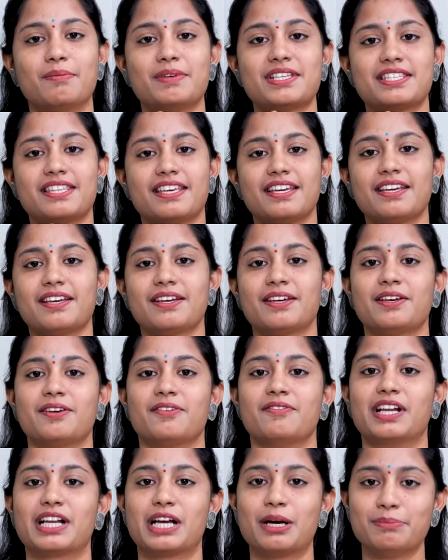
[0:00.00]
నమస్తే
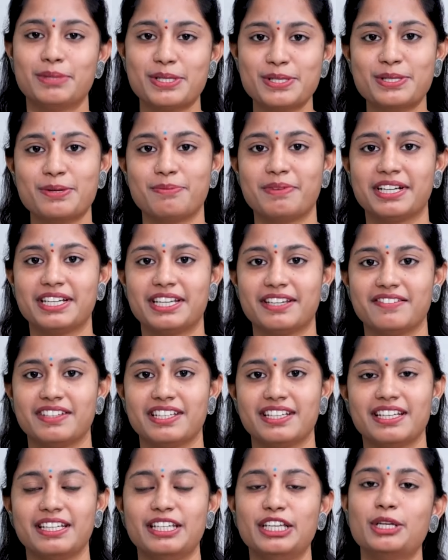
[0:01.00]
వెల్కమ్ టు సుమన్ టీవీ
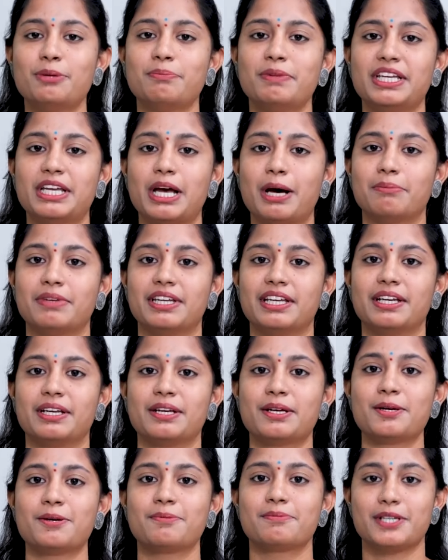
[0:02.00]
నేను మీ యామ్ని
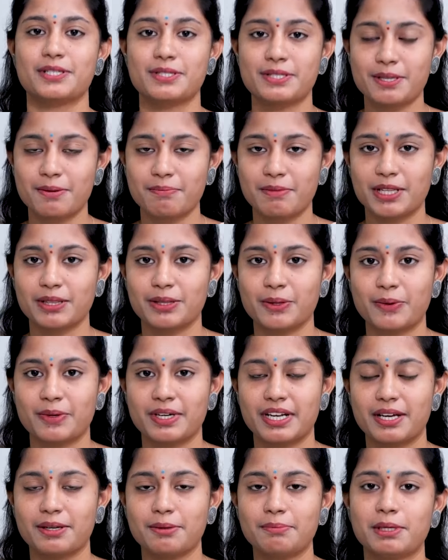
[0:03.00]
ప్రస్తుతం మనతో
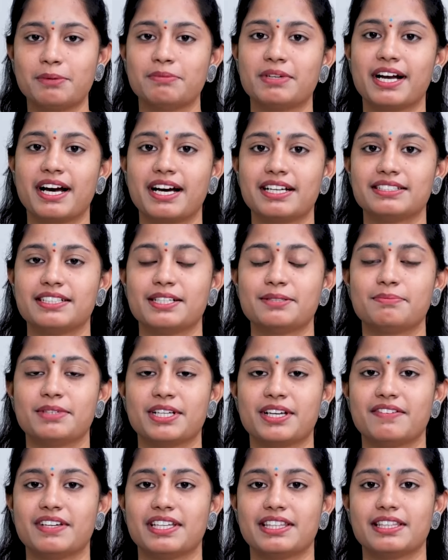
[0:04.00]
ఉన్నారు ప్రముఖ
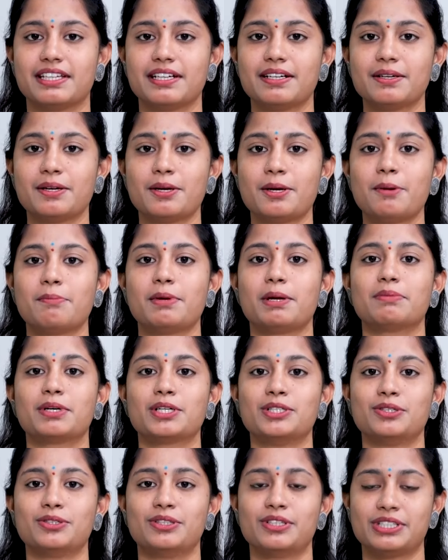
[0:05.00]
ఆధ్యాత్మికవేత్త ప్రముఖ
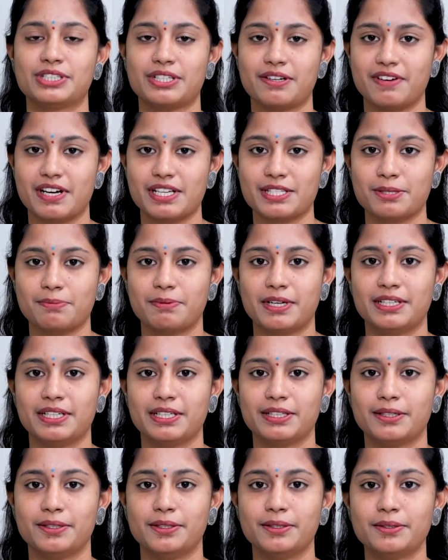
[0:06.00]
జ్యోతిష్య వాస్తు
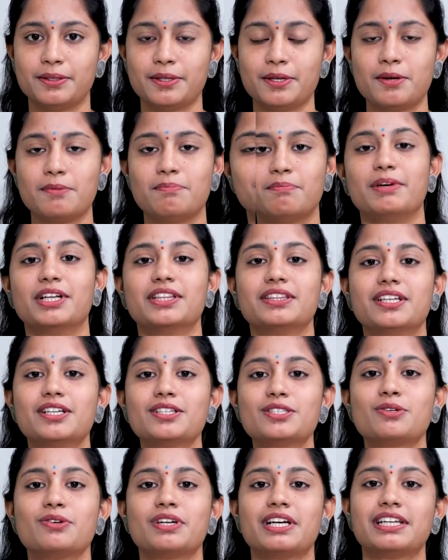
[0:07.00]
పండితులు మనతో
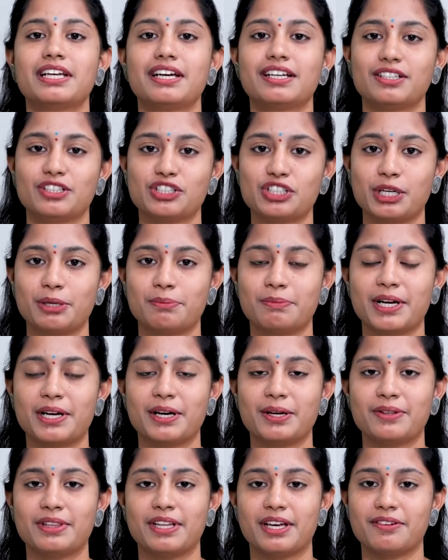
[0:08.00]
సూర్యనారాయణ శర్మ
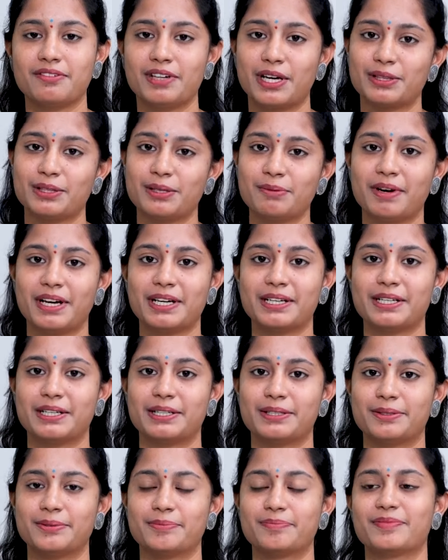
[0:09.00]
గారు ఉన్నారు వారితో
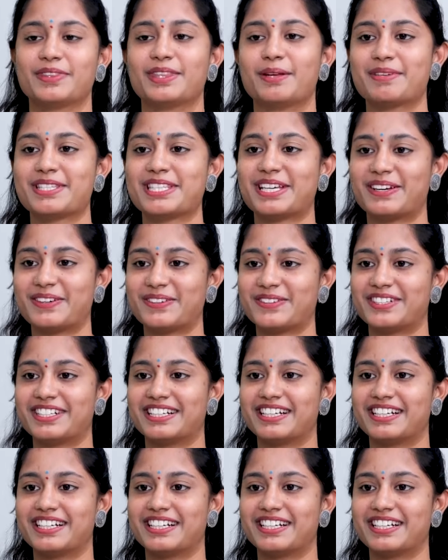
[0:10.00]
మాట్లాడదాం నమస్కారం